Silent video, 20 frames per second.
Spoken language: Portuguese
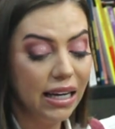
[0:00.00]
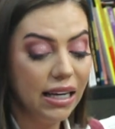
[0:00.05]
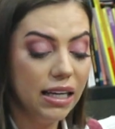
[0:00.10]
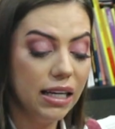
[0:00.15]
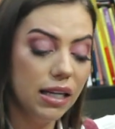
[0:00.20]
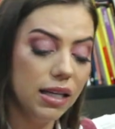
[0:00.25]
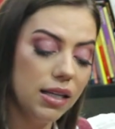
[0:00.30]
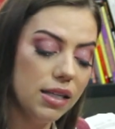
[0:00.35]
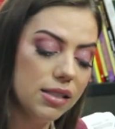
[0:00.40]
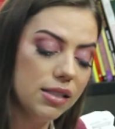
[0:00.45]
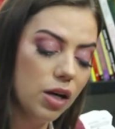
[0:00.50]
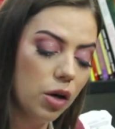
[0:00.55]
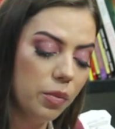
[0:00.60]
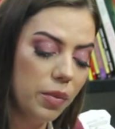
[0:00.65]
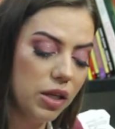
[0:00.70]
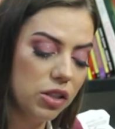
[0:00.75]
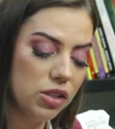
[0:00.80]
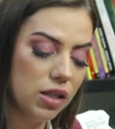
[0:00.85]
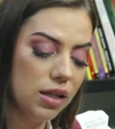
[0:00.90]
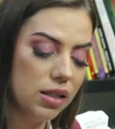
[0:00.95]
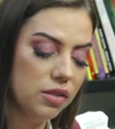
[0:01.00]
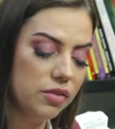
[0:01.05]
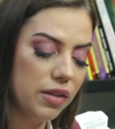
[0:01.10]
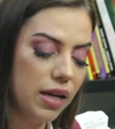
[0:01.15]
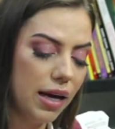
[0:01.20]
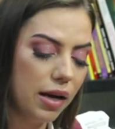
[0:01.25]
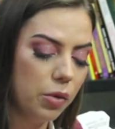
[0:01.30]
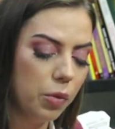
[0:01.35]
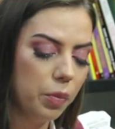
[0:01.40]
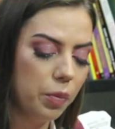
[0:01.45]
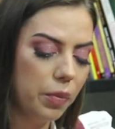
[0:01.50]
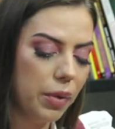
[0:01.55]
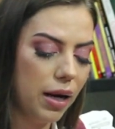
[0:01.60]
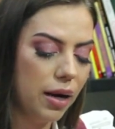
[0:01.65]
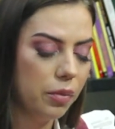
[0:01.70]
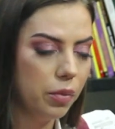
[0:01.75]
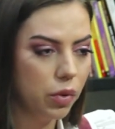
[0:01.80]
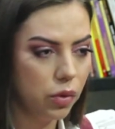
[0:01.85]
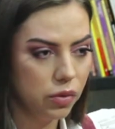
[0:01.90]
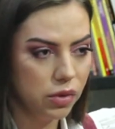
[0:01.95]
E inicialmente elas vieram para
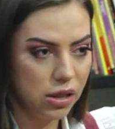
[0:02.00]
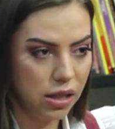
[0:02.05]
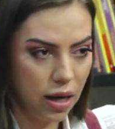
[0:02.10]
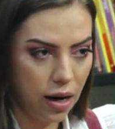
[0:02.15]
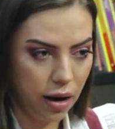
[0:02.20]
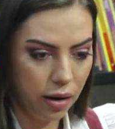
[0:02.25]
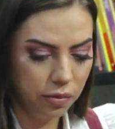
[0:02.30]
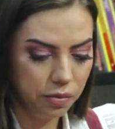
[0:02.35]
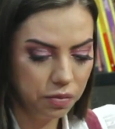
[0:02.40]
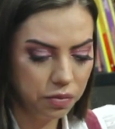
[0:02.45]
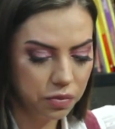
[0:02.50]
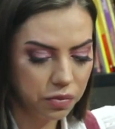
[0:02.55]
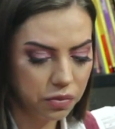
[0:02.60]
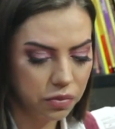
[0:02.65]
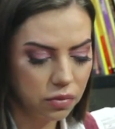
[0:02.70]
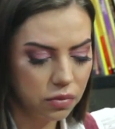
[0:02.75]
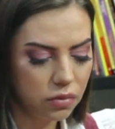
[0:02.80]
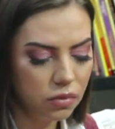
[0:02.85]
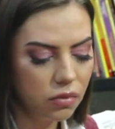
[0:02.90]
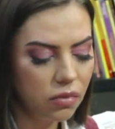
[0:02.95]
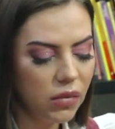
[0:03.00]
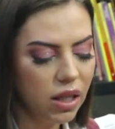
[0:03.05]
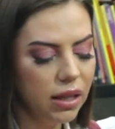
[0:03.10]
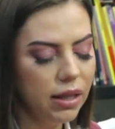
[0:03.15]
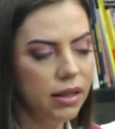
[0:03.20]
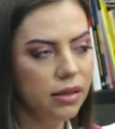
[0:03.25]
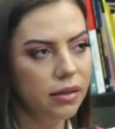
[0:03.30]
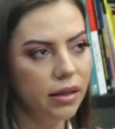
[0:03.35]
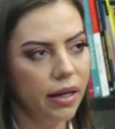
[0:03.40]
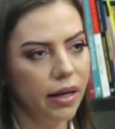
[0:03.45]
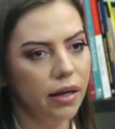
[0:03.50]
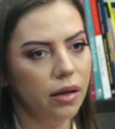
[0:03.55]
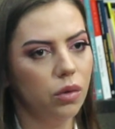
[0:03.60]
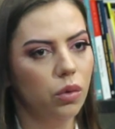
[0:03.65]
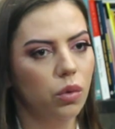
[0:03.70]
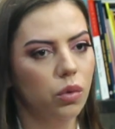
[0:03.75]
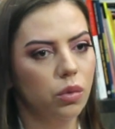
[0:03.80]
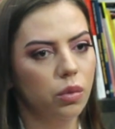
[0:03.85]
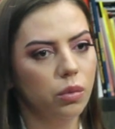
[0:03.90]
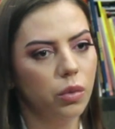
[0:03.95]
bronzear e ter
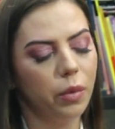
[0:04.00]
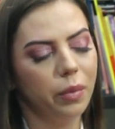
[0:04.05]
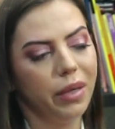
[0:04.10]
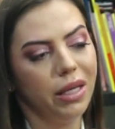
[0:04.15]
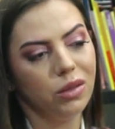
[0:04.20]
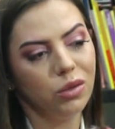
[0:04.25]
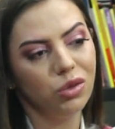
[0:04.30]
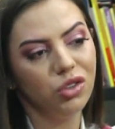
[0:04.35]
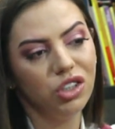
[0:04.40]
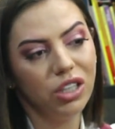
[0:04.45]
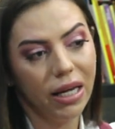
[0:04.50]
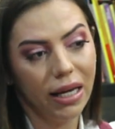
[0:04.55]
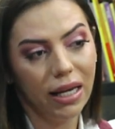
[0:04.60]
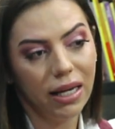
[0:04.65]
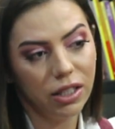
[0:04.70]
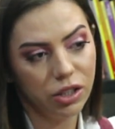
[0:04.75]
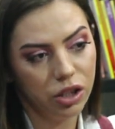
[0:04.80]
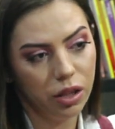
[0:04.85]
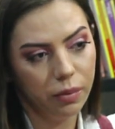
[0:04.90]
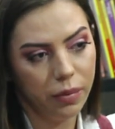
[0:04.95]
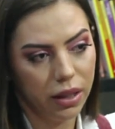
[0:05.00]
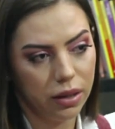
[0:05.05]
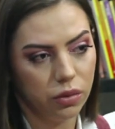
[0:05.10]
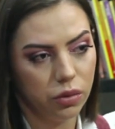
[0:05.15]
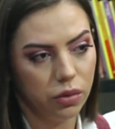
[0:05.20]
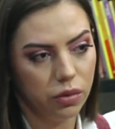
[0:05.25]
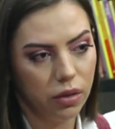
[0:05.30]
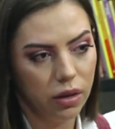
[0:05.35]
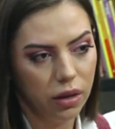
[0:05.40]
um momento de relaxamento.